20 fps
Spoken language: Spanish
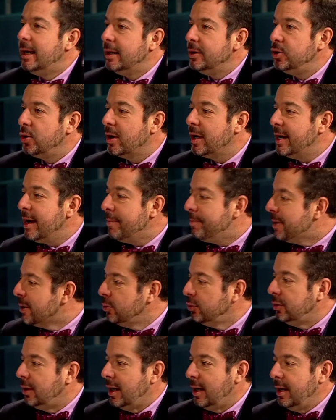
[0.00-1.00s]
Yo quería
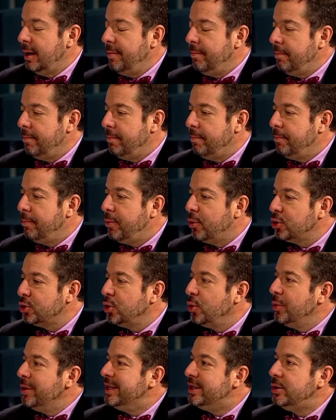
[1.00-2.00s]
preguntarle por
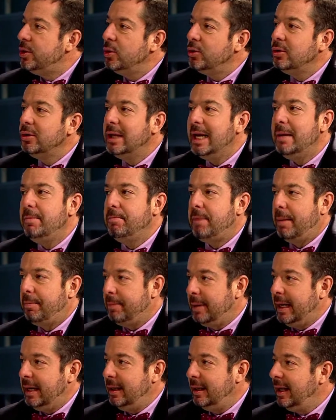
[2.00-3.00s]
su visión del
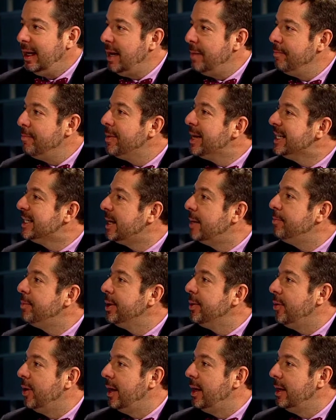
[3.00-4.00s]
papel de la empresa
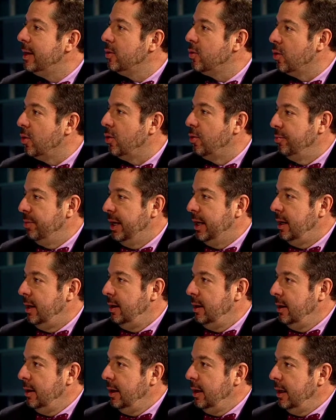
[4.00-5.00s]
privada en Colombia.
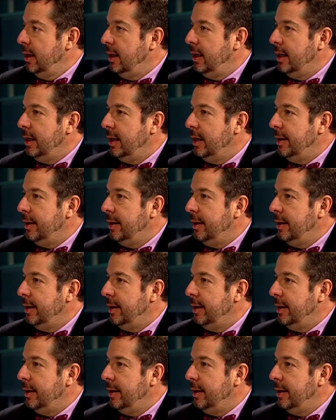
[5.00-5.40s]
Eh,